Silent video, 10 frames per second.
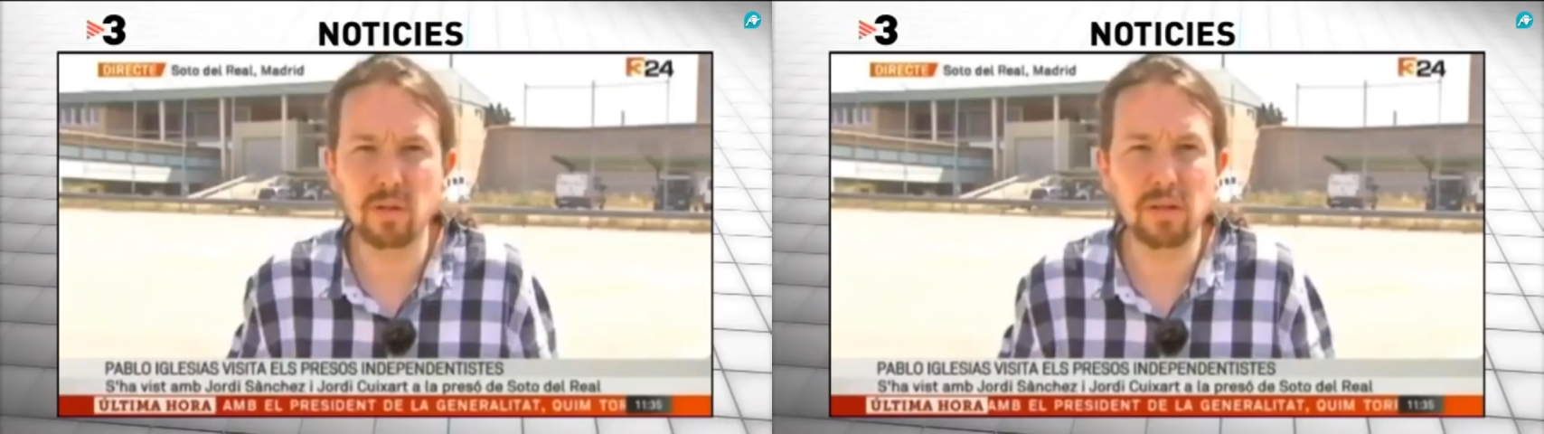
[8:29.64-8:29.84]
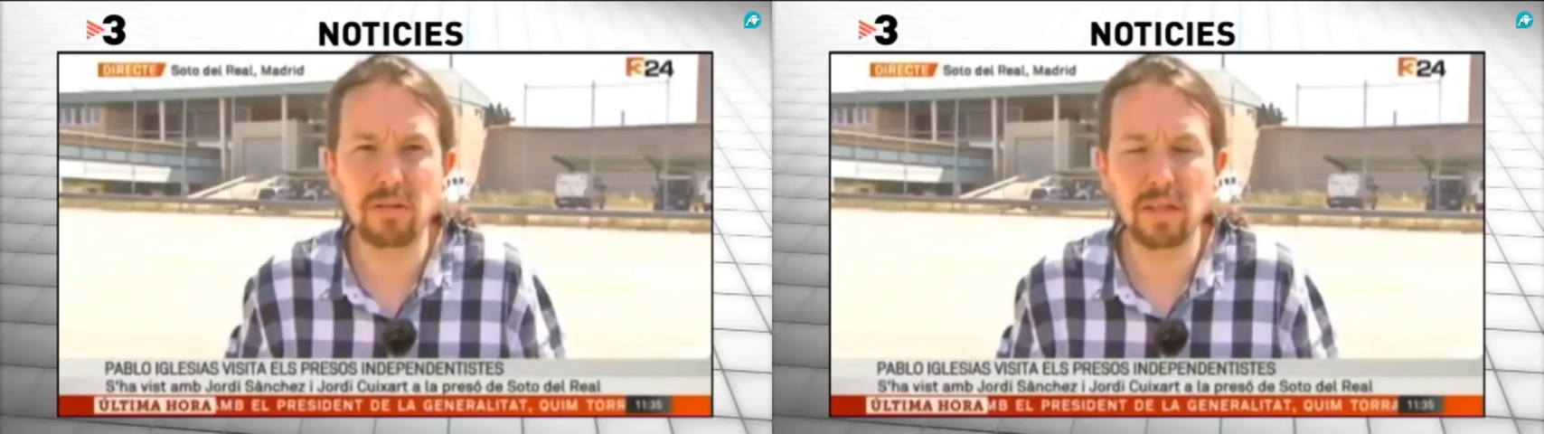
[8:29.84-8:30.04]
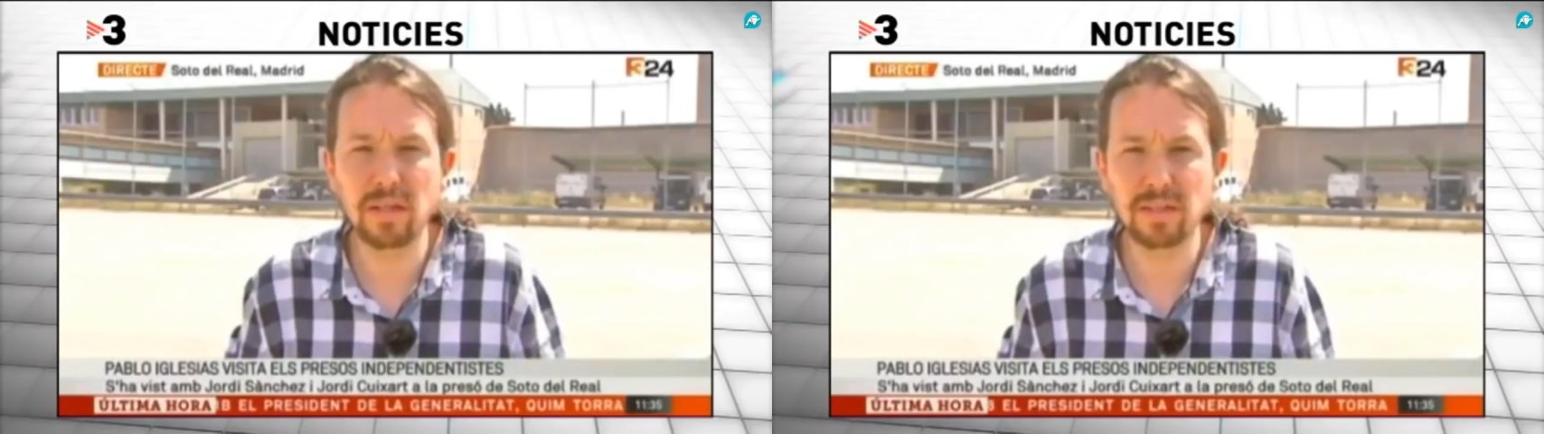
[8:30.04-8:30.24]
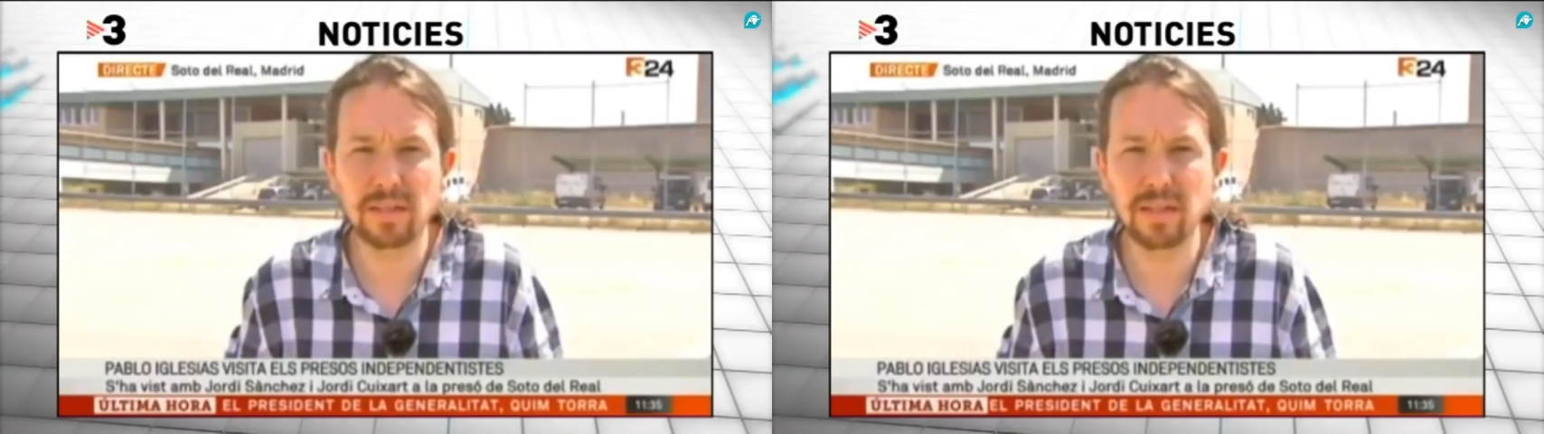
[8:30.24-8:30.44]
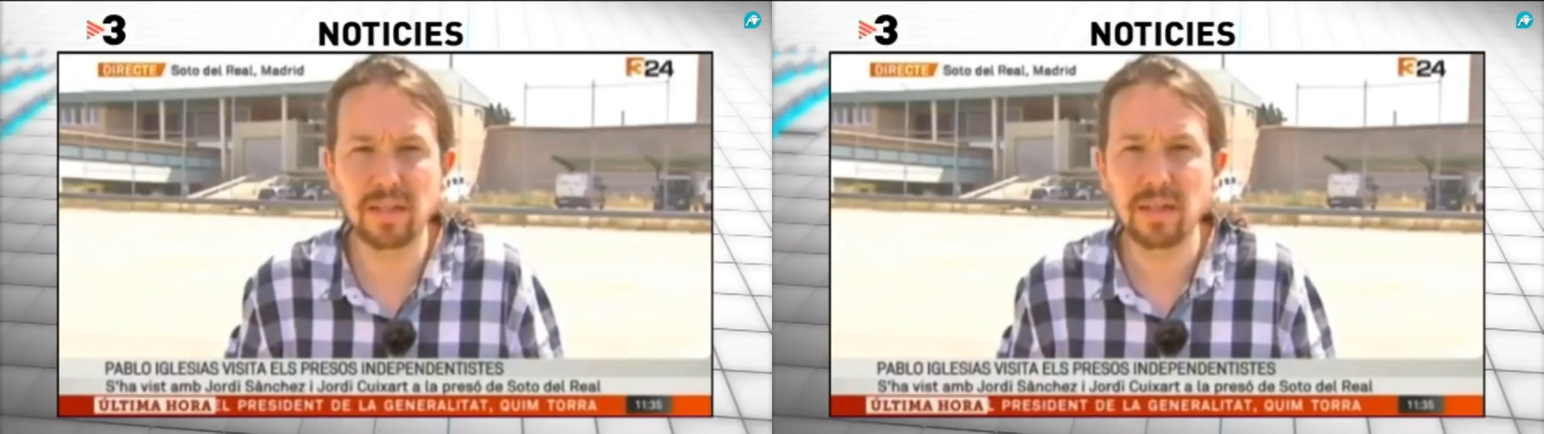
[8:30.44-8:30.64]
quiero decir
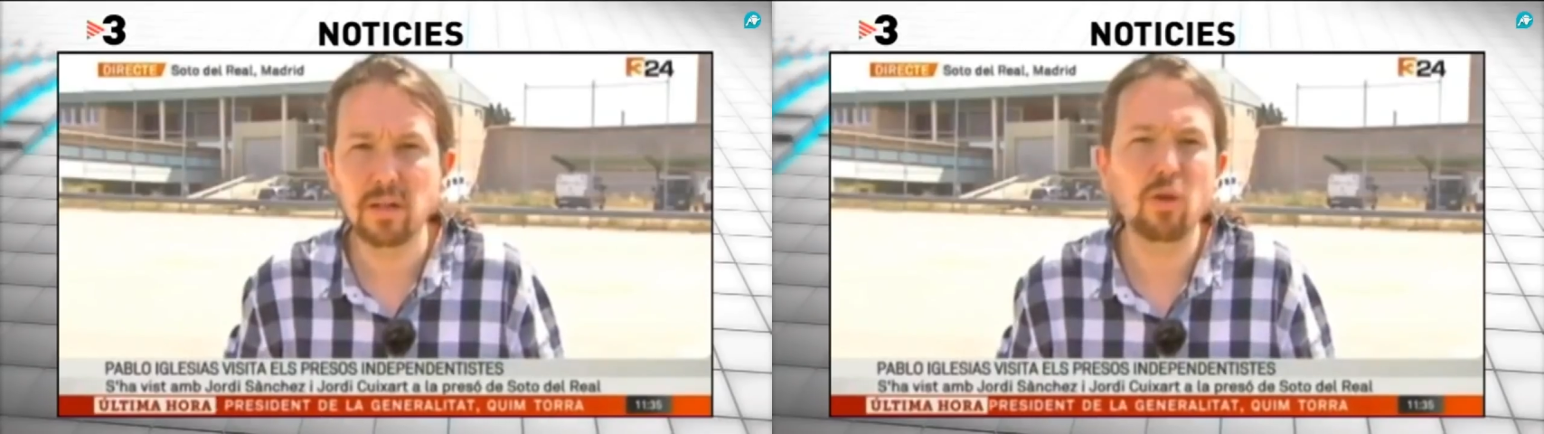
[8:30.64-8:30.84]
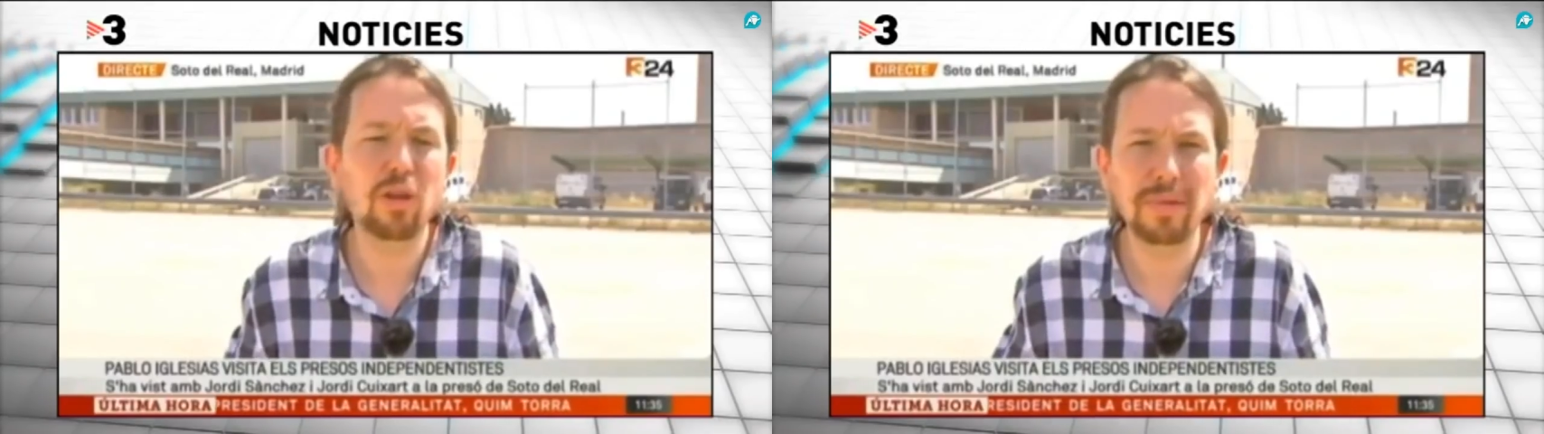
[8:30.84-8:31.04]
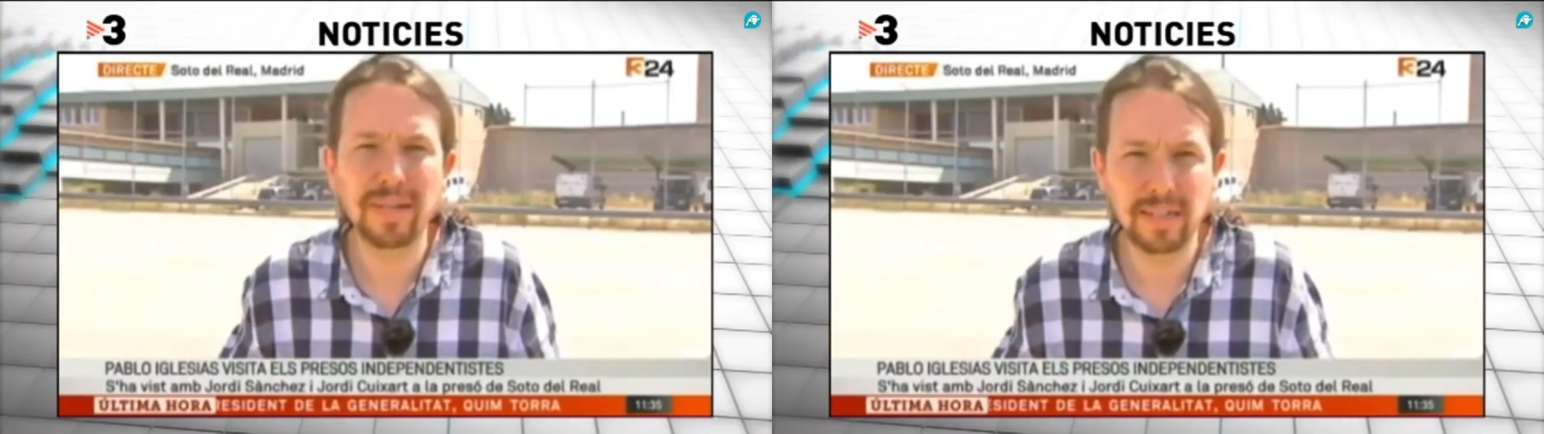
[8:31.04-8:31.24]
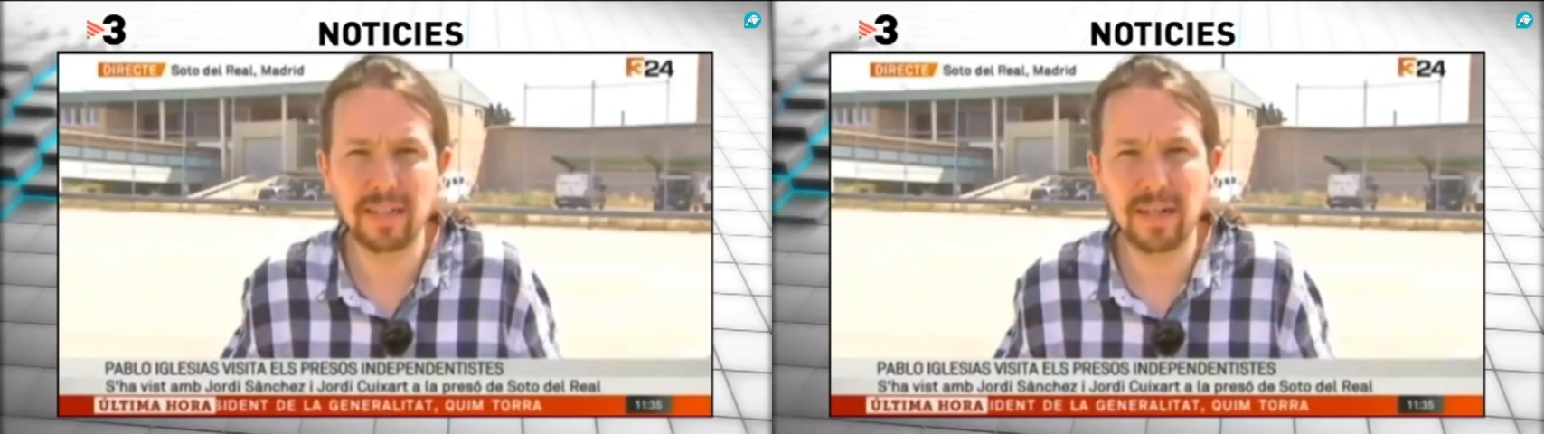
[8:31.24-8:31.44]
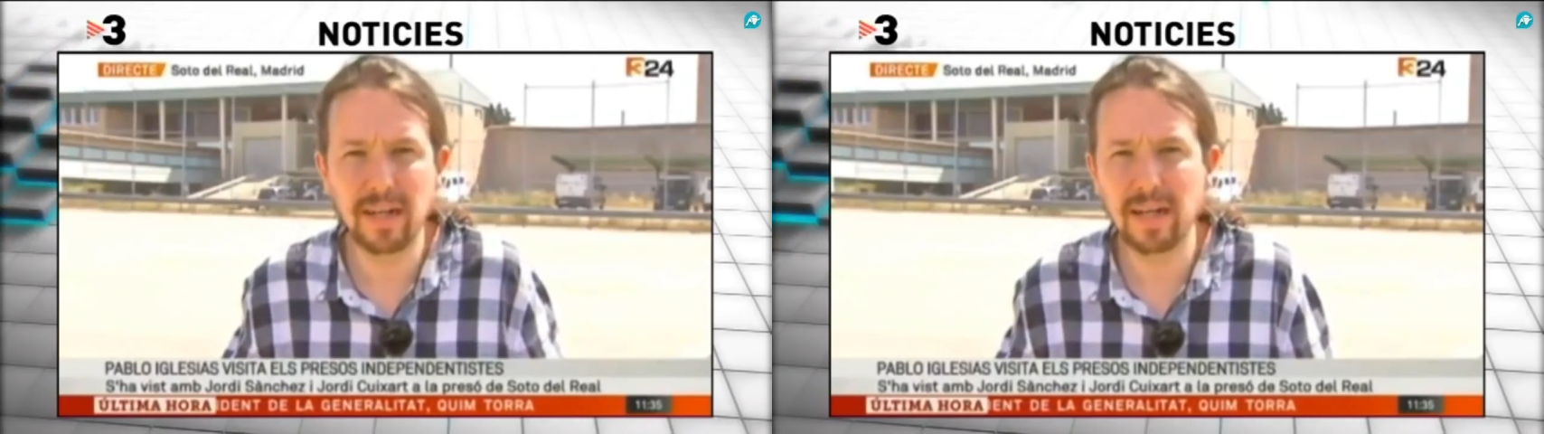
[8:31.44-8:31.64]
es que no deberían
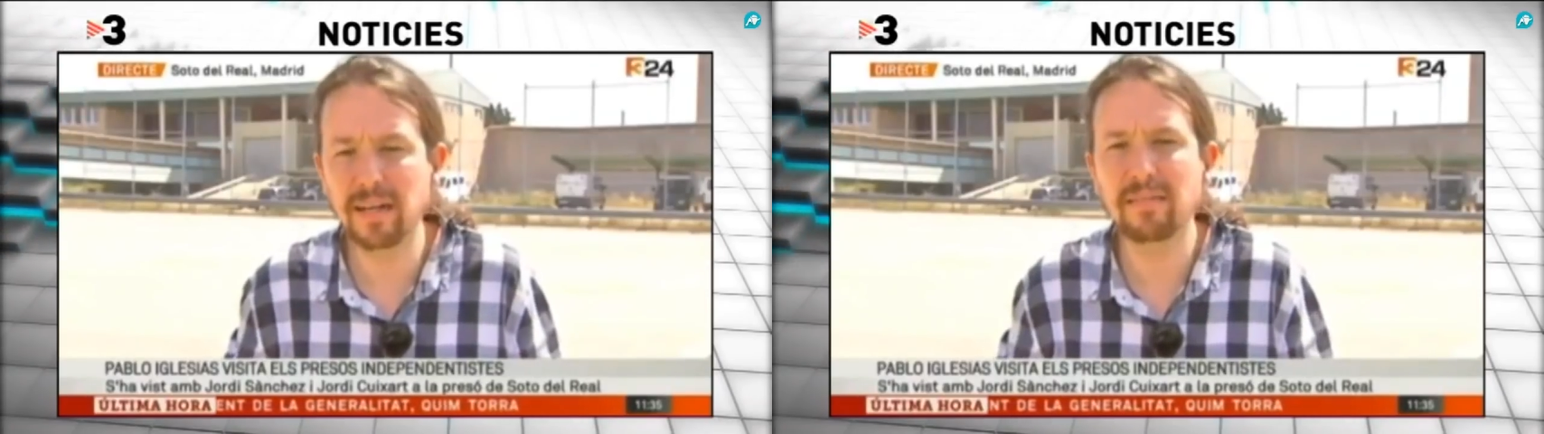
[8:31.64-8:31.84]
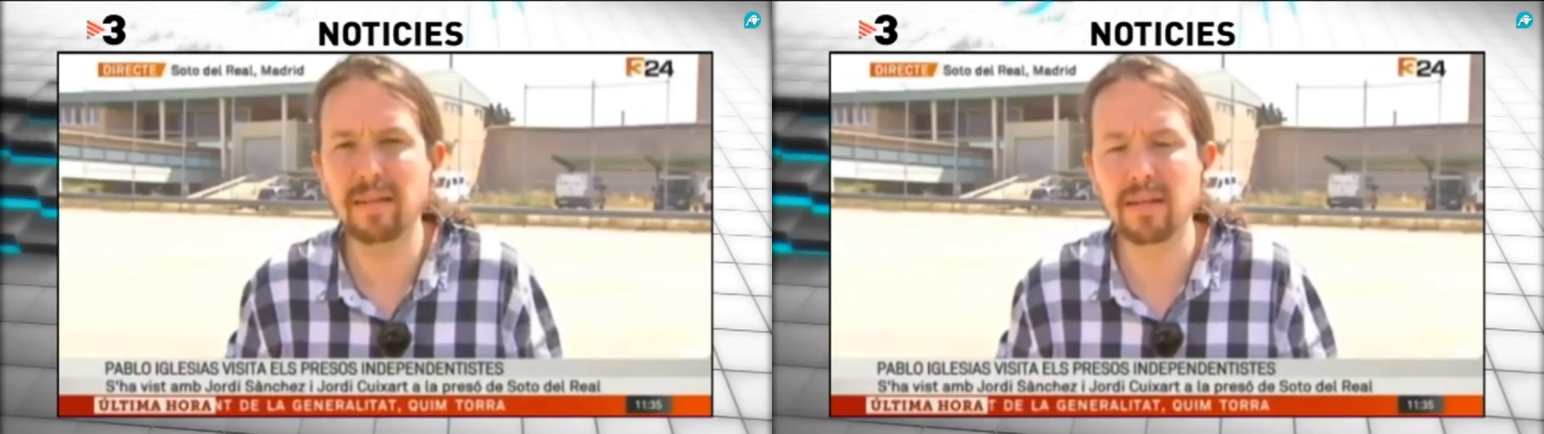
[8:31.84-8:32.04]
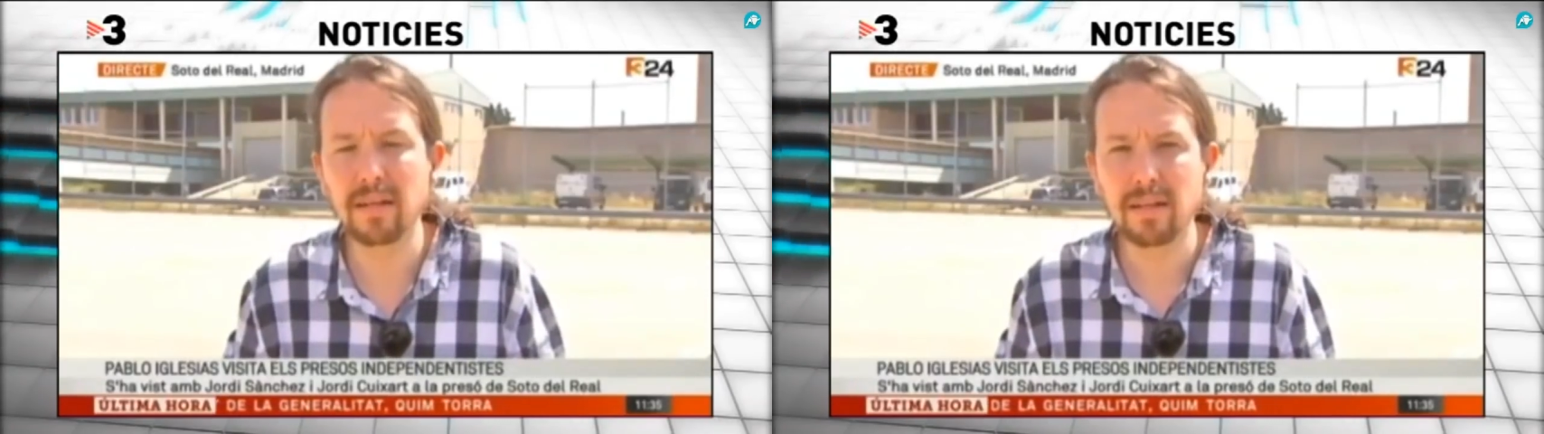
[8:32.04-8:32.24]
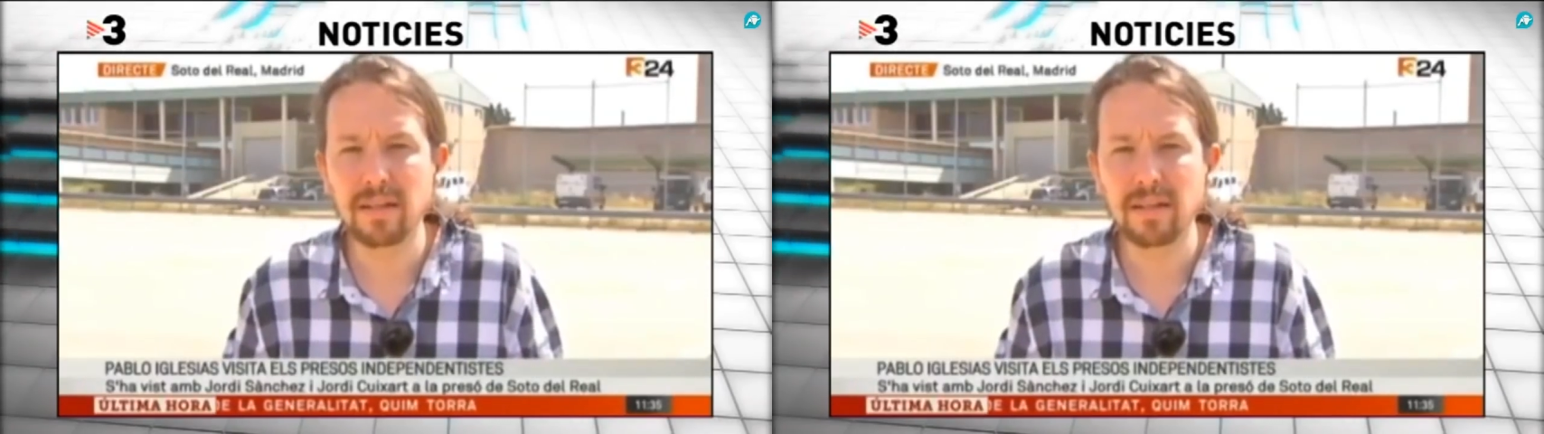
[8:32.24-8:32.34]
estar en la cárcel